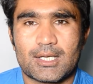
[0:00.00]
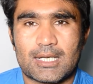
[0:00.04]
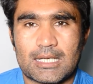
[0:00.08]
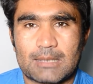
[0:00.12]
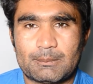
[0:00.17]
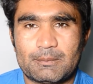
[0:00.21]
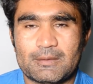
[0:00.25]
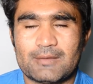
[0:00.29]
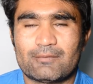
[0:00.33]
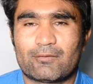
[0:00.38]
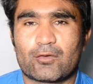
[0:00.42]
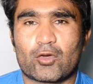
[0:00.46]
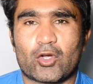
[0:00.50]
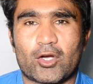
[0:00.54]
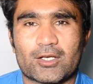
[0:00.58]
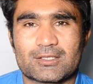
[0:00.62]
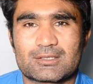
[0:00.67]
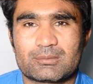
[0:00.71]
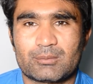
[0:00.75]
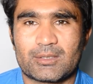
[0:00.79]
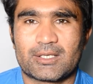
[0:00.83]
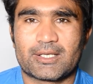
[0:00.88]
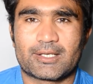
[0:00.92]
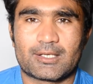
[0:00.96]
अपने
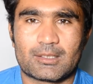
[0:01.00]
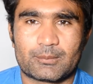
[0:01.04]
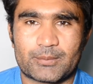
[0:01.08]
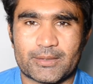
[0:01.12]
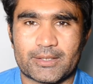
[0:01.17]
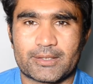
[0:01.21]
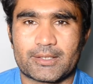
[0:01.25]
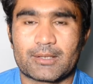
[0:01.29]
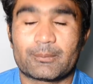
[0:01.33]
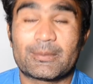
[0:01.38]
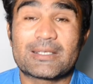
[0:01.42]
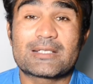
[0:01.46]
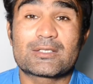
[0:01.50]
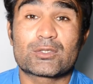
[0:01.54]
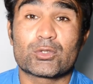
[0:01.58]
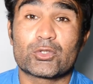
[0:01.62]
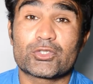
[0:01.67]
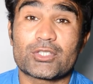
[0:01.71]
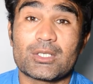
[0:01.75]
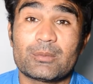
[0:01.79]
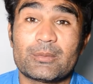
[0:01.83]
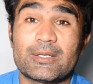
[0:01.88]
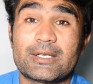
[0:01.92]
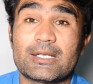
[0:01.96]
व्लॉग्स में लेना पड़ेगा बट
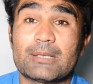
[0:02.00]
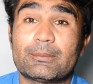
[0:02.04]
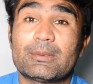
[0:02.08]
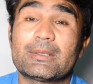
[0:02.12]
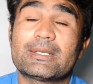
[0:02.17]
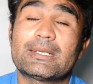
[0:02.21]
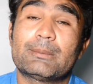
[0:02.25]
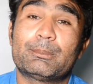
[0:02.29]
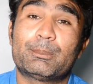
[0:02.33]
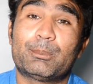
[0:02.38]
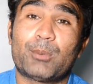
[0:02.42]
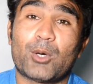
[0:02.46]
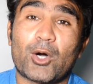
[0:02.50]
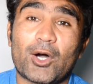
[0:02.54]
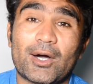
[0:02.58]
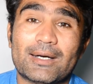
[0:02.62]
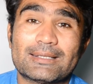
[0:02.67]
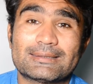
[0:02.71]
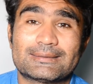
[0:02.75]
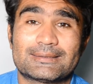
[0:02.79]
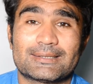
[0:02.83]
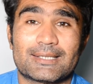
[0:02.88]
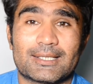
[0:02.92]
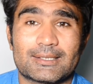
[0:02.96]
सोशल मीडिया पे ये
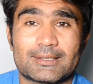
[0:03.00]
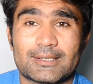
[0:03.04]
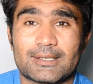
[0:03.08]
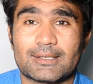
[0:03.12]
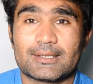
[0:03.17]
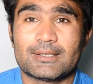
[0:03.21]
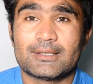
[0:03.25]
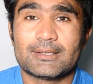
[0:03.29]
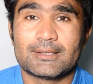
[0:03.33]
बहुत ज़्यादा